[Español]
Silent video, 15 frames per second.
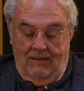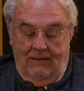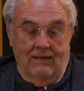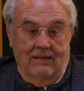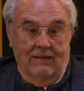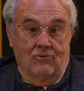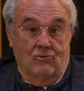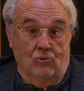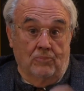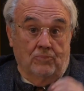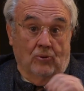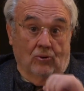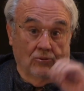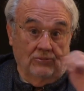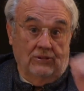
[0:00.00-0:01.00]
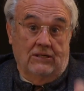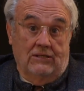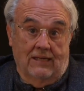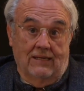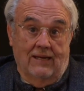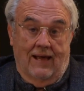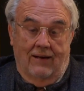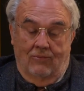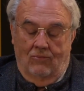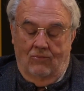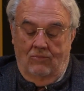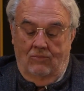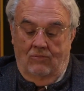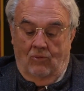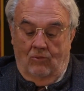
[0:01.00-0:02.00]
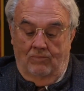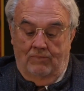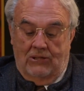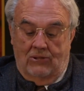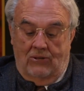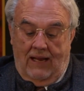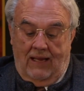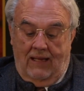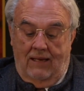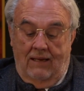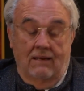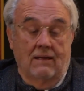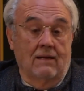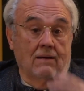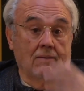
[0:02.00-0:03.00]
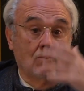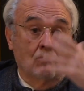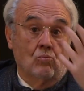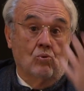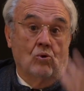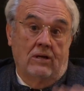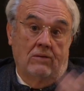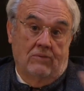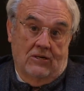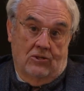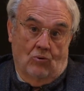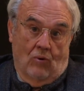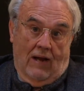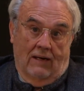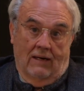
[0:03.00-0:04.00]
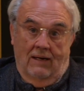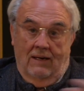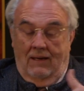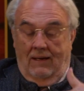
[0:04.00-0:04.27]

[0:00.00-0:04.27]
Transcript: eh, supo diseñar un, personaje muy visual.